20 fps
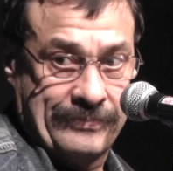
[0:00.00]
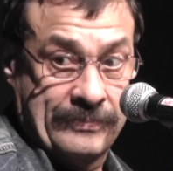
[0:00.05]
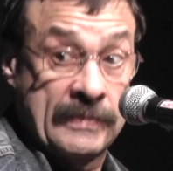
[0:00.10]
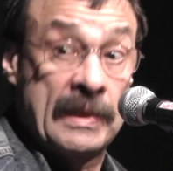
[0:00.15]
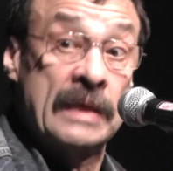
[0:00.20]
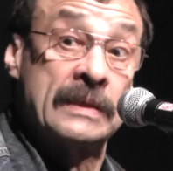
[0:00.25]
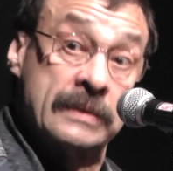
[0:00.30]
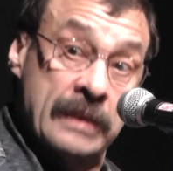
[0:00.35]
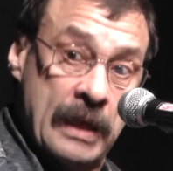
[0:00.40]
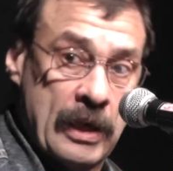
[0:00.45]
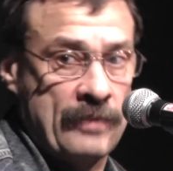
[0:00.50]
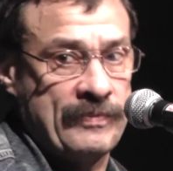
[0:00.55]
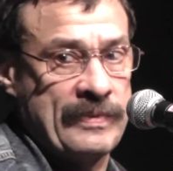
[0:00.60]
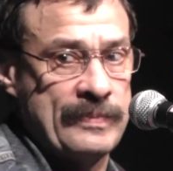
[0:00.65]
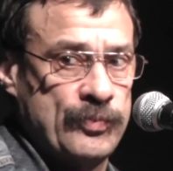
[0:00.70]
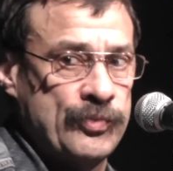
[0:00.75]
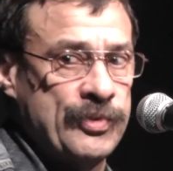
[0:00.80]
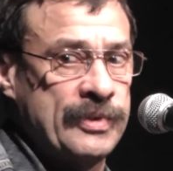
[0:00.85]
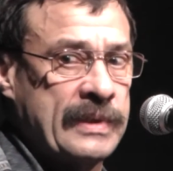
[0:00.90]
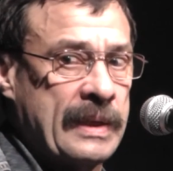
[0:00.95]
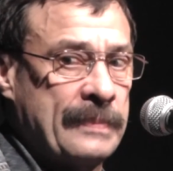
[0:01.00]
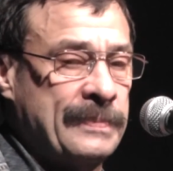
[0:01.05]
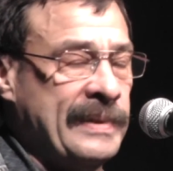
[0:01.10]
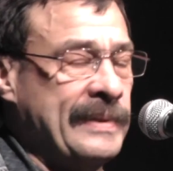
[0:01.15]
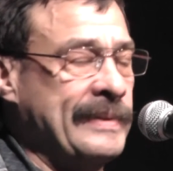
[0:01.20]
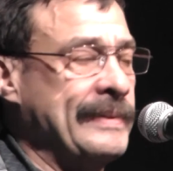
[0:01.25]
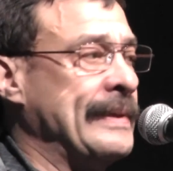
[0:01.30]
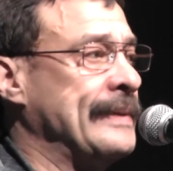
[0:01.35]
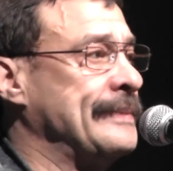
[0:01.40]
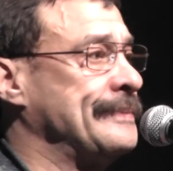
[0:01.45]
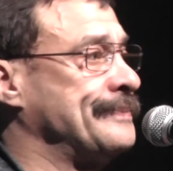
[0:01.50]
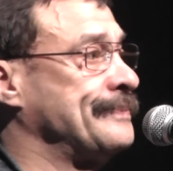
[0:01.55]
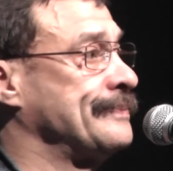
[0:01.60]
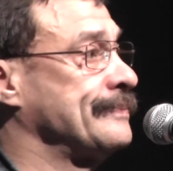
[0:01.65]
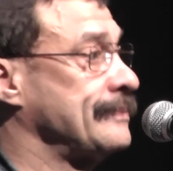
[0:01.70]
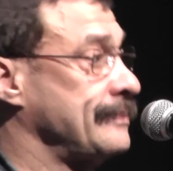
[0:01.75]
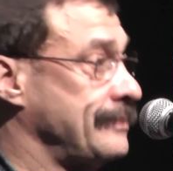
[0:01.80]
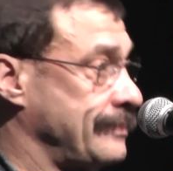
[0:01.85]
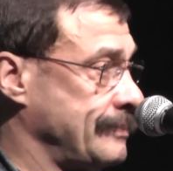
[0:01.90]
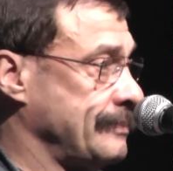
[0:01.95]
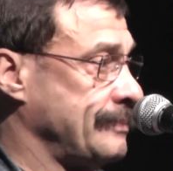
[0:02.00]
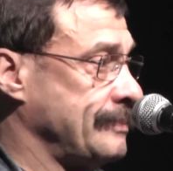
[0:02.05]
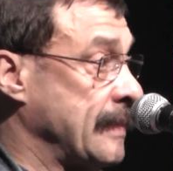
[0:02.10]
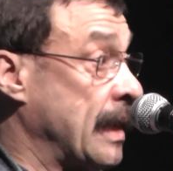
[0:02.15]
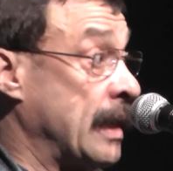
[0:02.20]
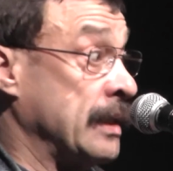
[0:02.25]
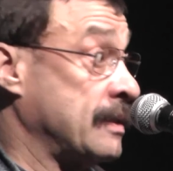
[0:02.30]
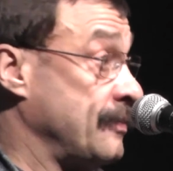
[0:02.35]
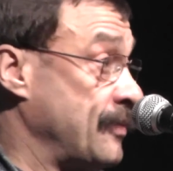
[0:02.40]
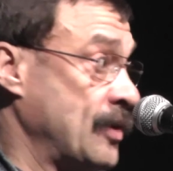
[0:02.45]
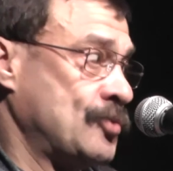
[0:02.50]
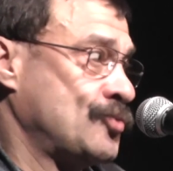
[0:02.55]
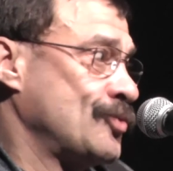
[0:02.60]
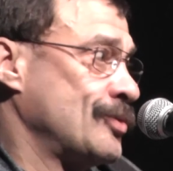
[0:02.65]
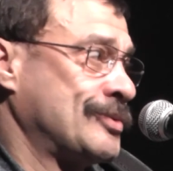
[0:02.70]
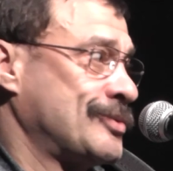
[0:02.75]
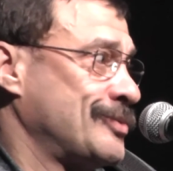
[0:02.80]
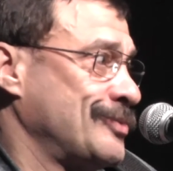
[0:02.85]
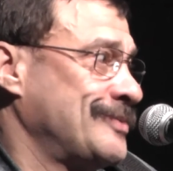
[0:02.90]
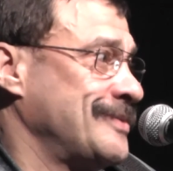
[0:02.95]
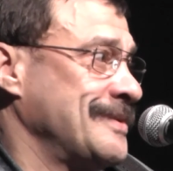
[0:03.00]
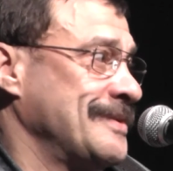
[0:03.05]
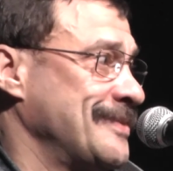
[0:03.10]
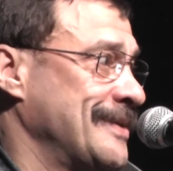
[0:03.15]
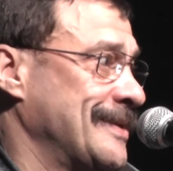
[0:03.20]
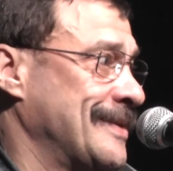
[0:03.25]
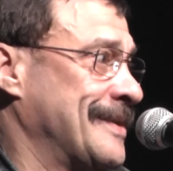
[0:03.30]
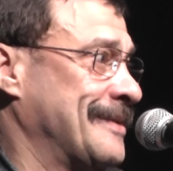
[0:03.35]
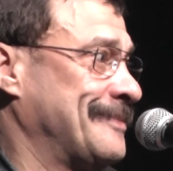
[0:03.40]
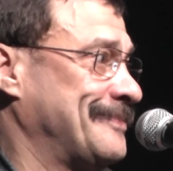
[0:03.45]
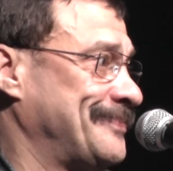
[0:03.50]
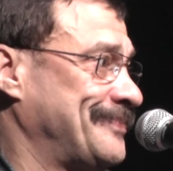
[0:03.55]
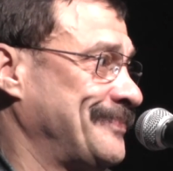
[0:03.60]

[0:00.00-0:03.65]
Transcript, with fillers: Я знаю, вам будет обидно. Отвечу, отсюда не видно.